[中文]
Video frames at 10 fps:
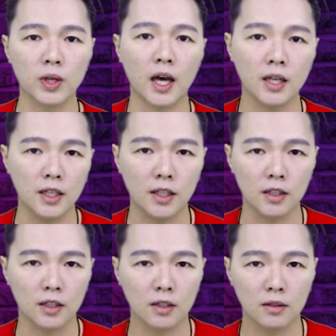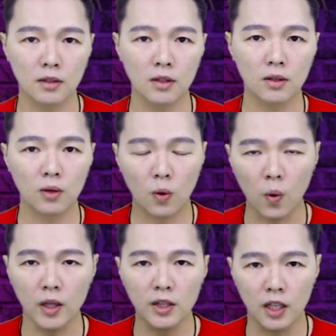胎议题的。
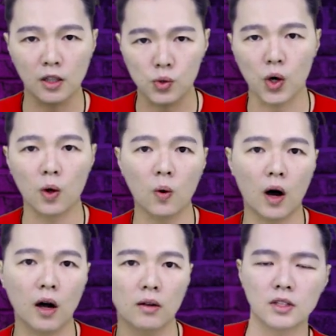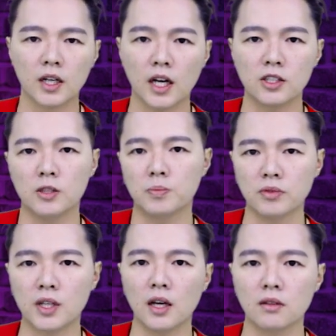观点的转化，大家开始
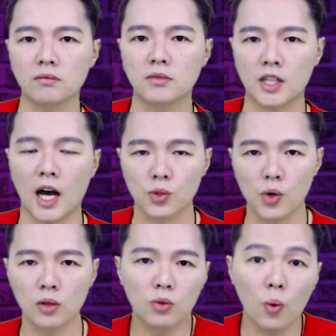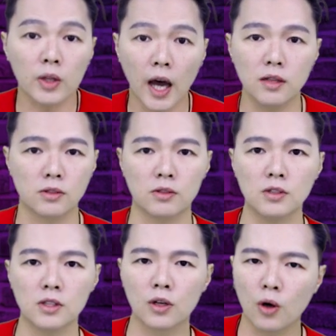不再假装堕胎只
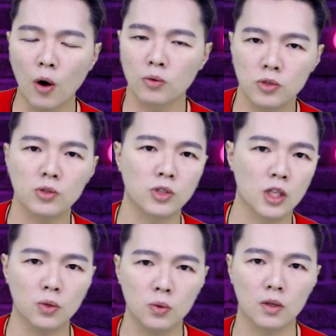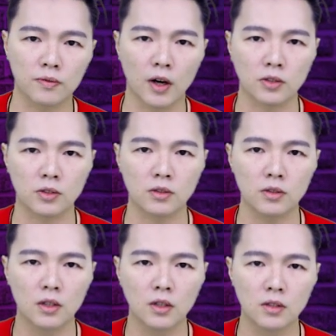是一个控制生育的方式。
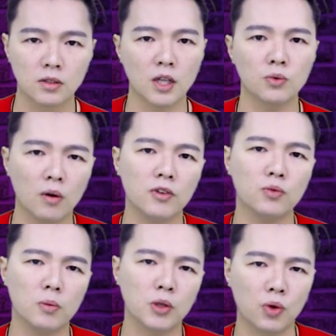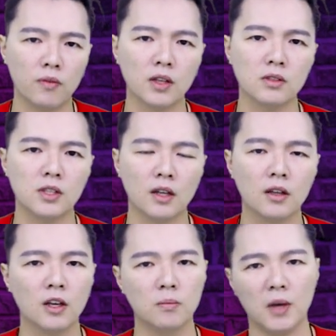在 Roe v. 未被推翻之前，
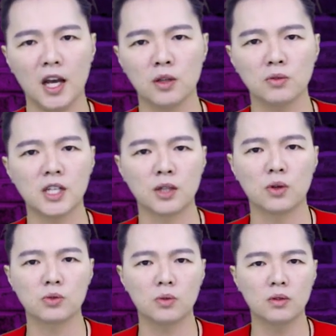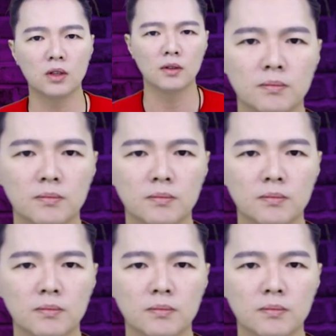每个人都假装说